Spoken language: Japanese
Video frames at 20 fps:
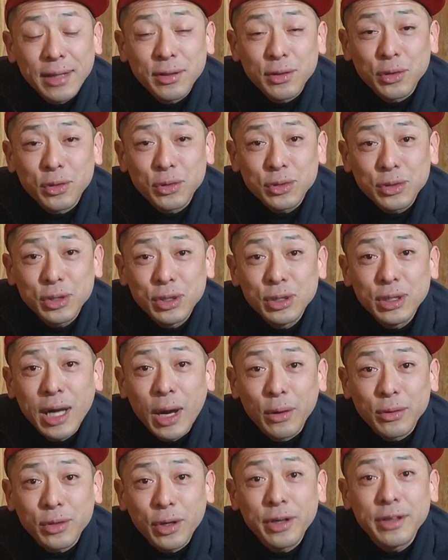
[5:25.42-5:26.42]
その
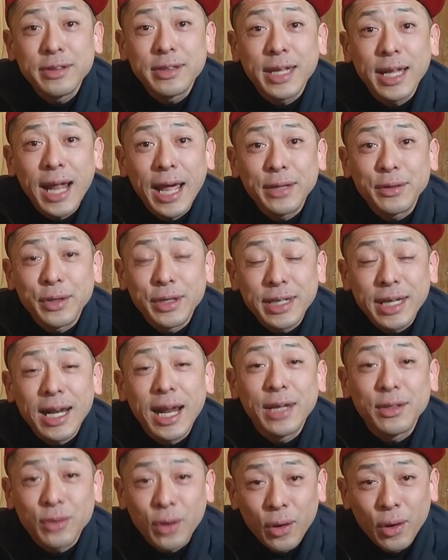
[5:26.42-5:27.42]
クーラーを取り付けないといけ
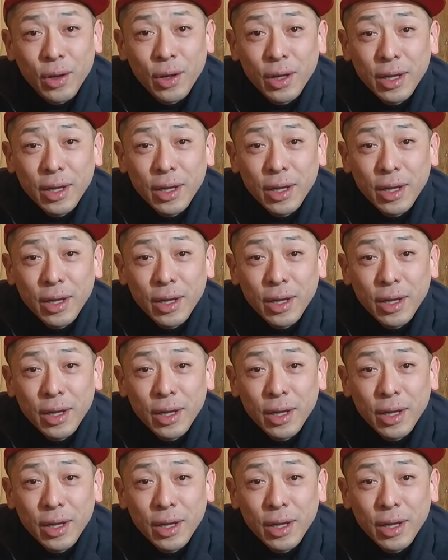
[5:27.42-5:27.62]
ないと、